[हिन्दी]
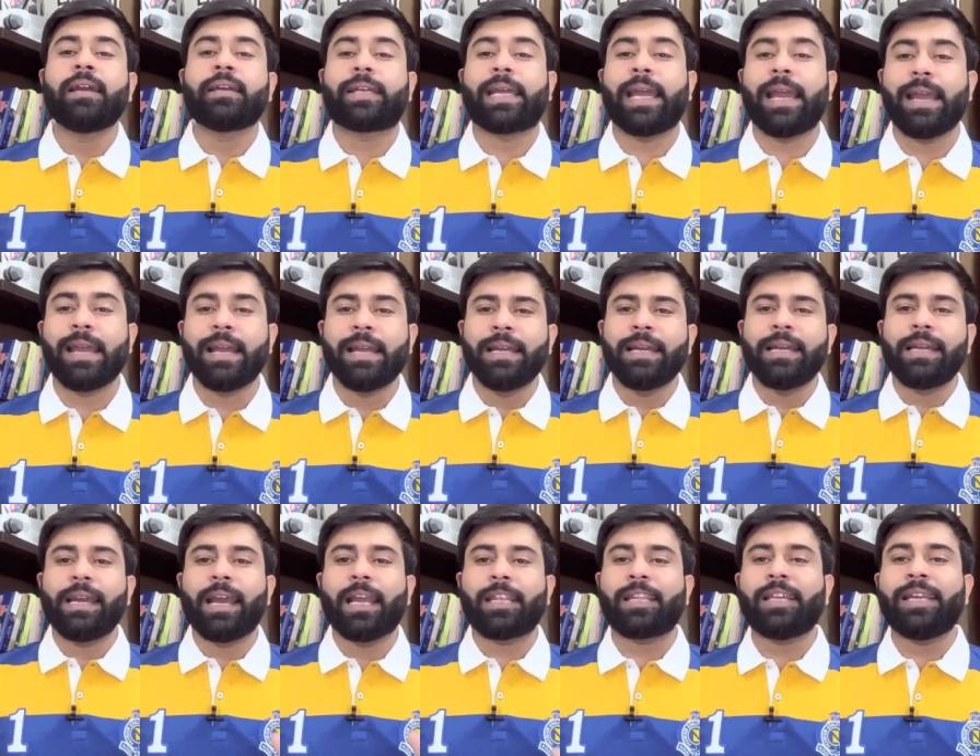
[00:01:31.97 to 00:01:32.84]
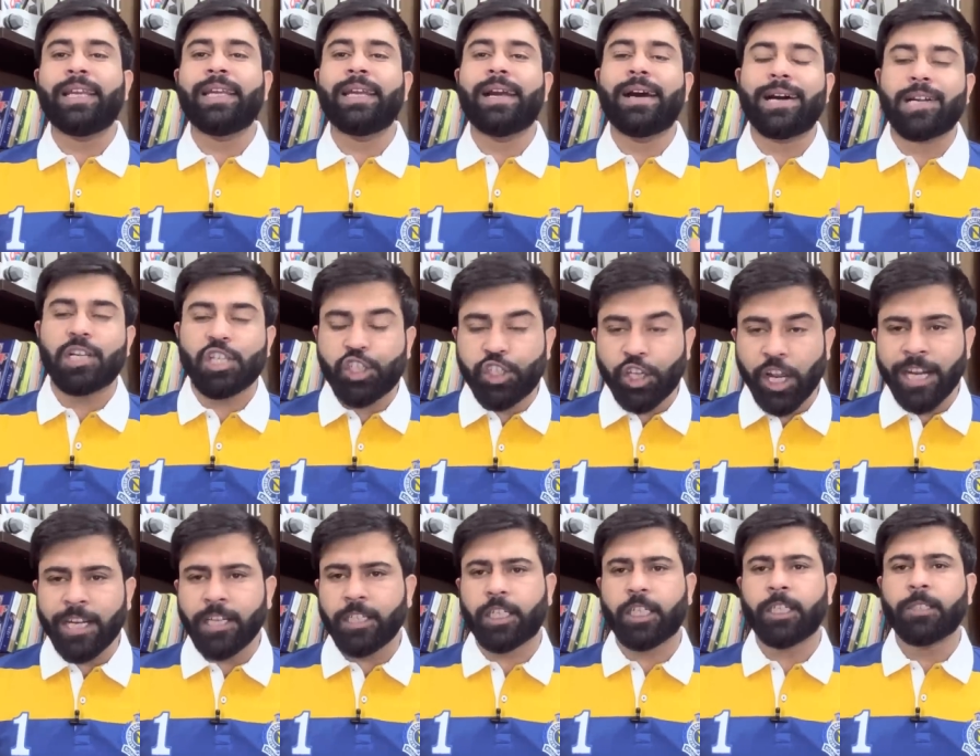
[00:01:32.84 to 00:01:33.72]
कि इतनी
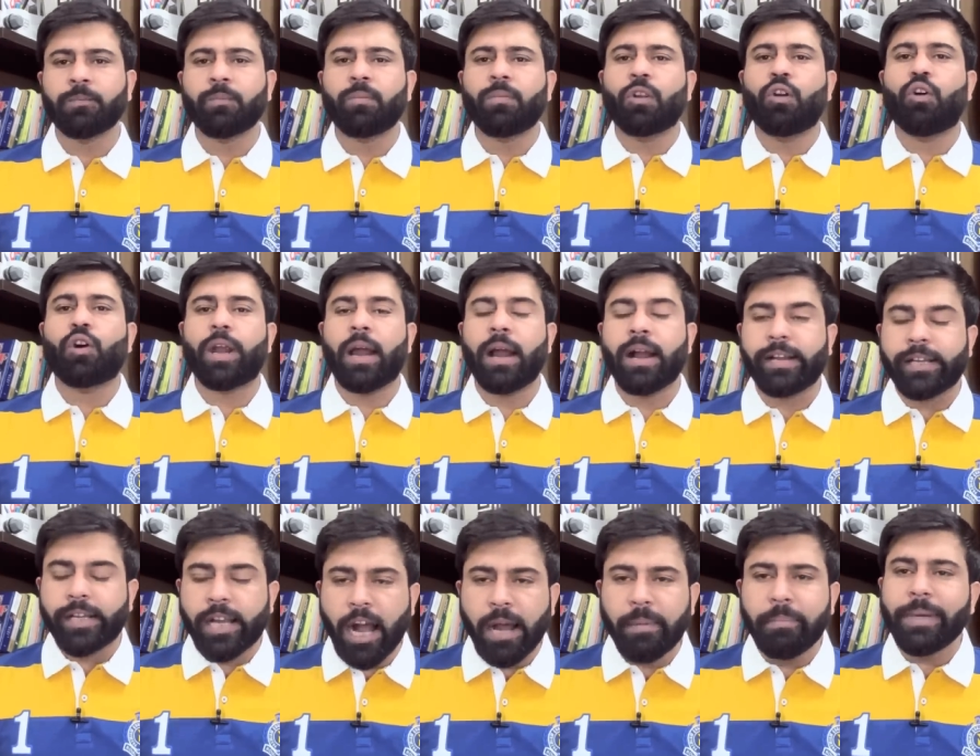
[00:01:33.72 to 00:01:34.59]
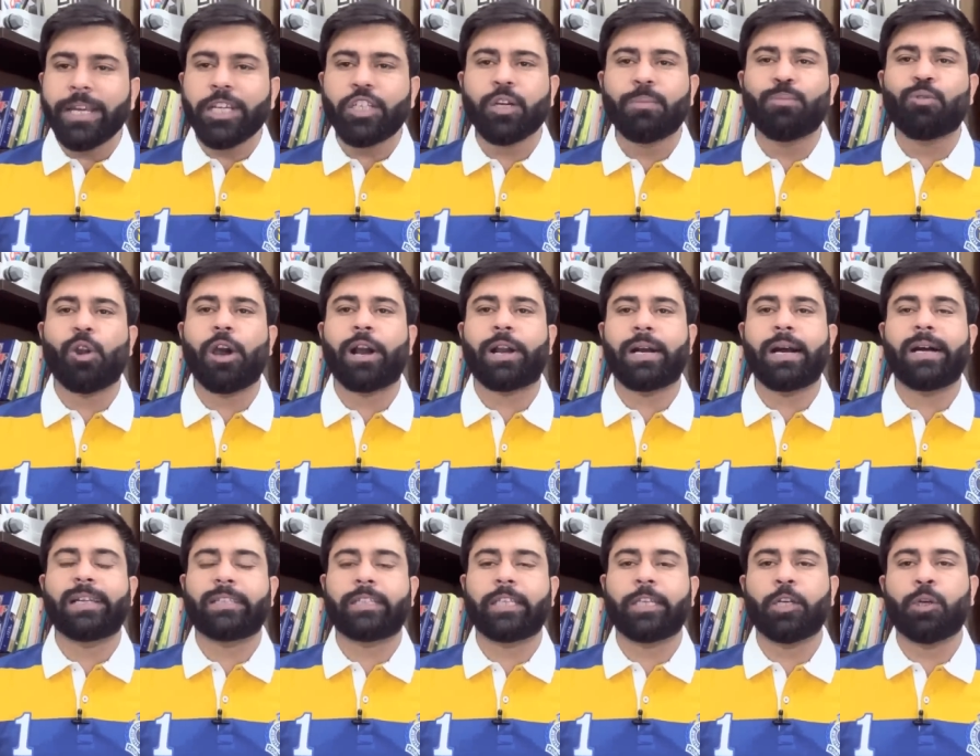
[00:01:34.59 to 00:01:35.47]
अर्जेंट और हंगामी जो
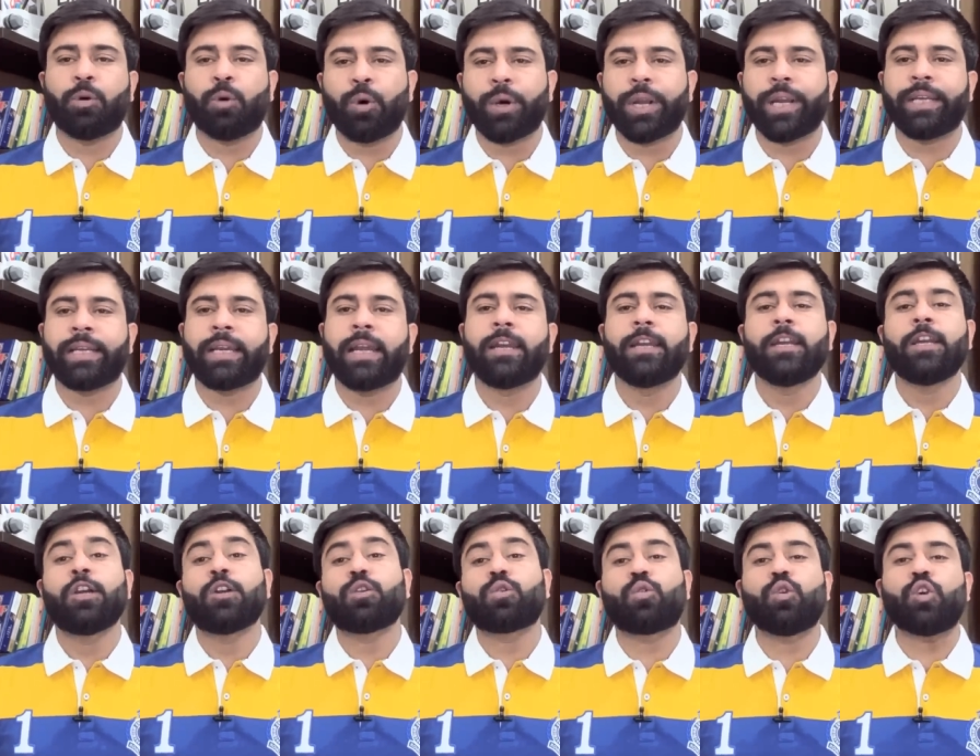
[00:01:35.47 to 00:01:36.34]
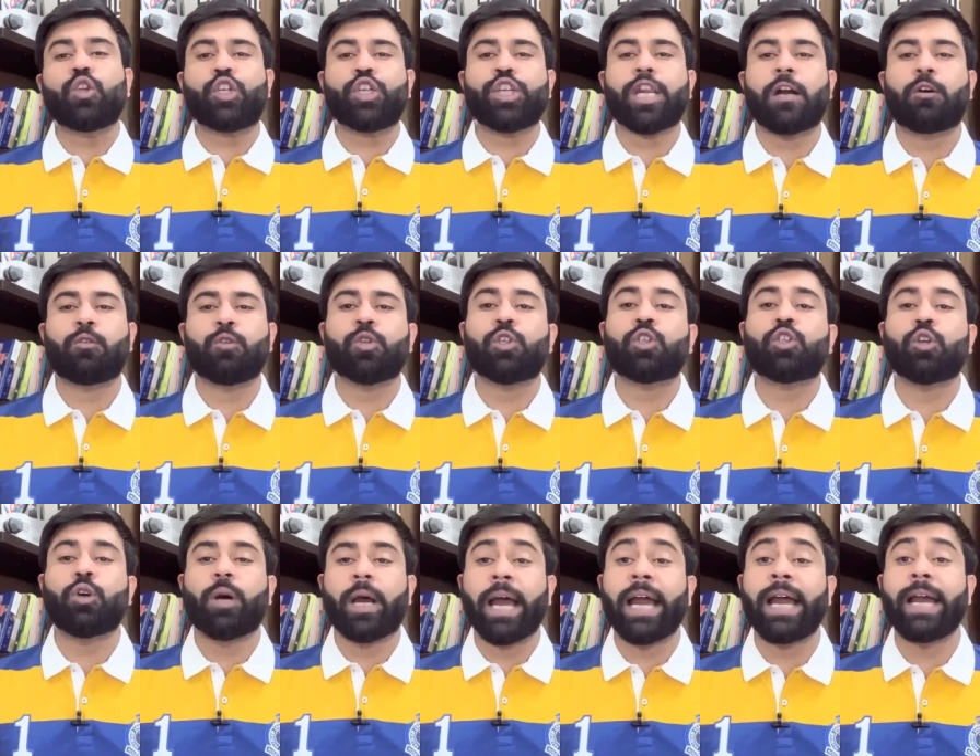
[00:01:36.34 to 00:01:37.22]
मुलाकातें हो रही हैं कुछ ना कुछ
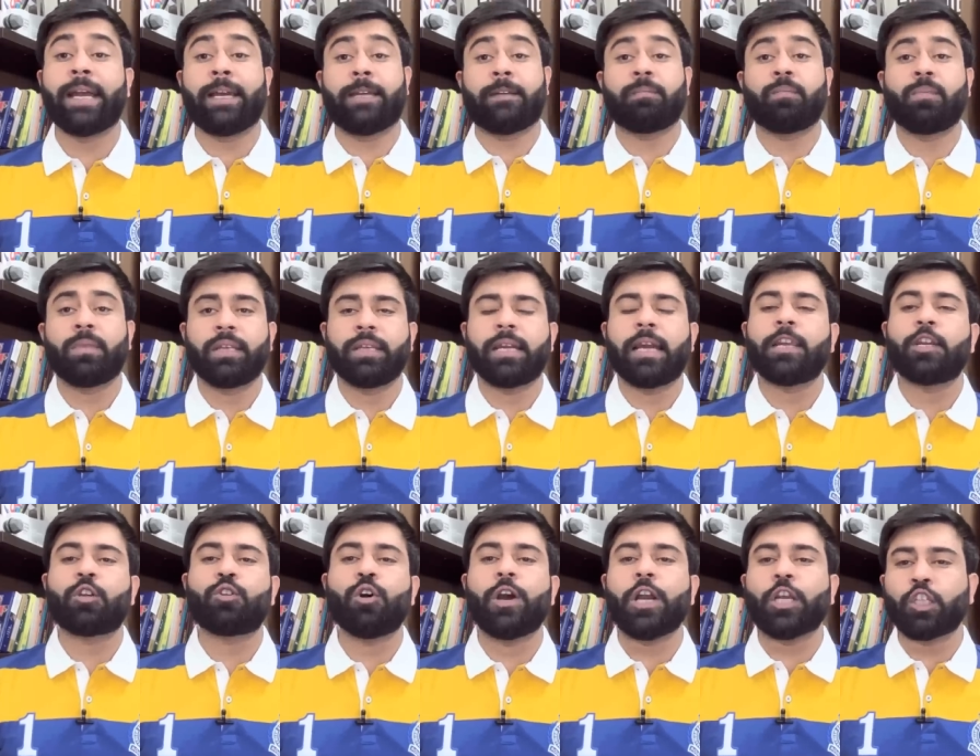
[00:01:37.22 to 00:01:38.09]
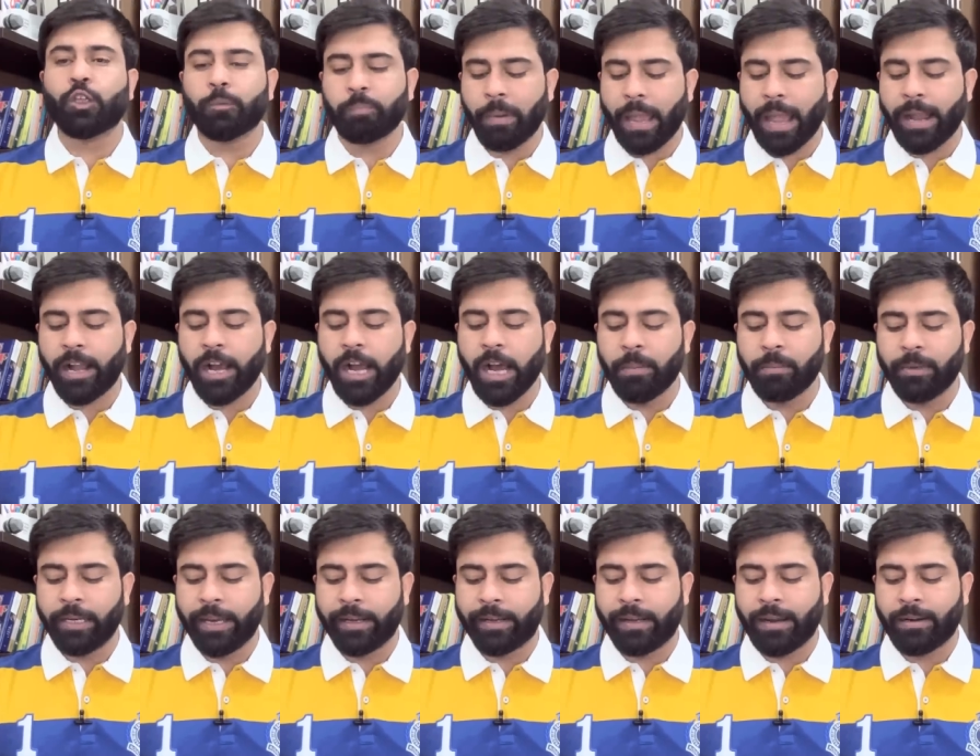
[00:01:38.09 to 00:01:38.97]
तो है यानी कोई तो पैगाम
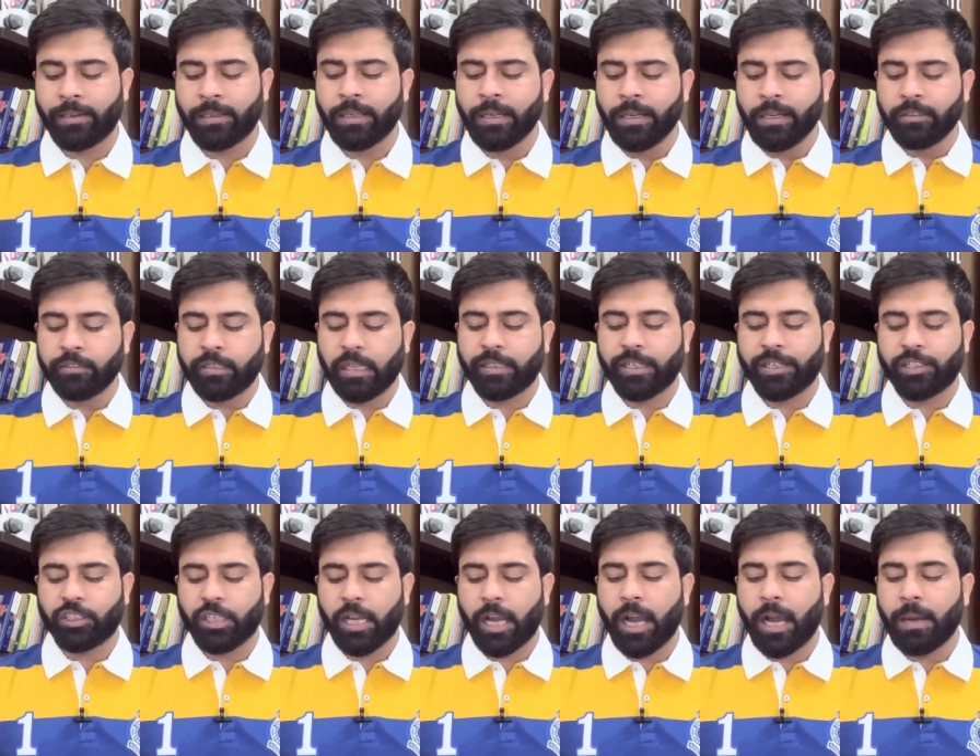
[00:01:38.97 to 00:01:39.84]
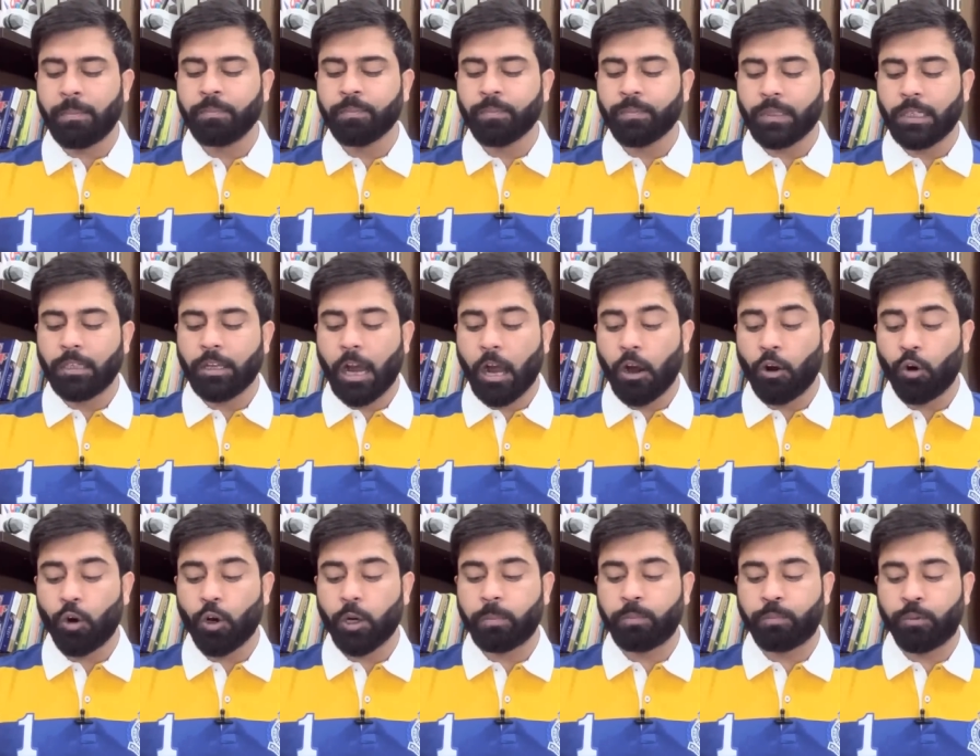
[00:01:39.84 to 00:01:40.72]
लेकर सदर साहब
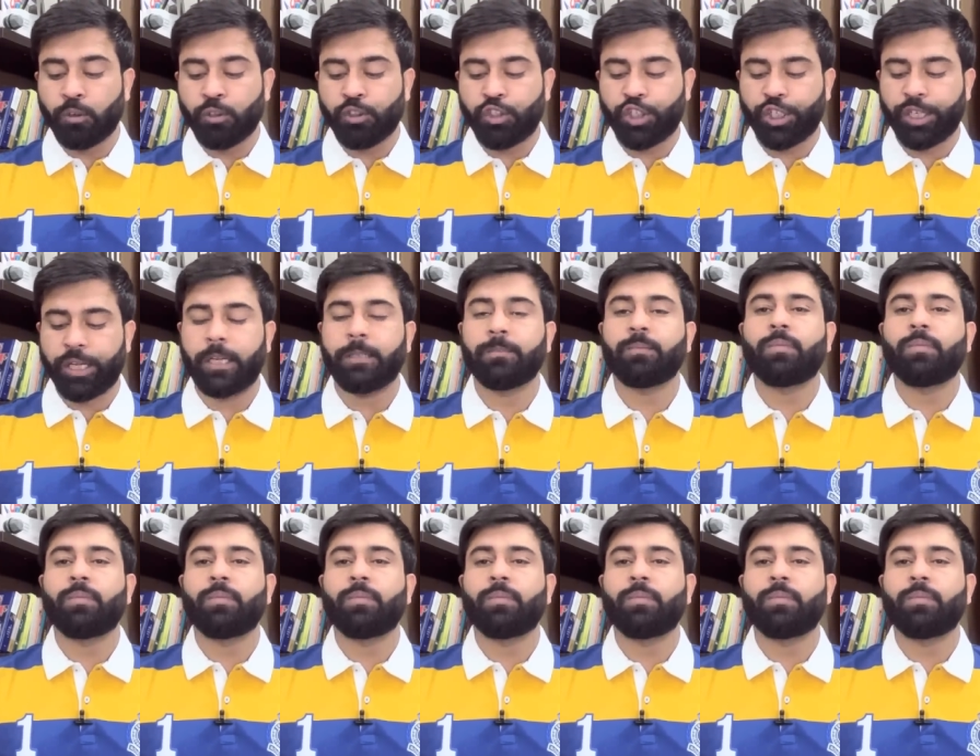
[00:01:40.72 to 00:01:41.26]
लाहौर पहुंचे हैं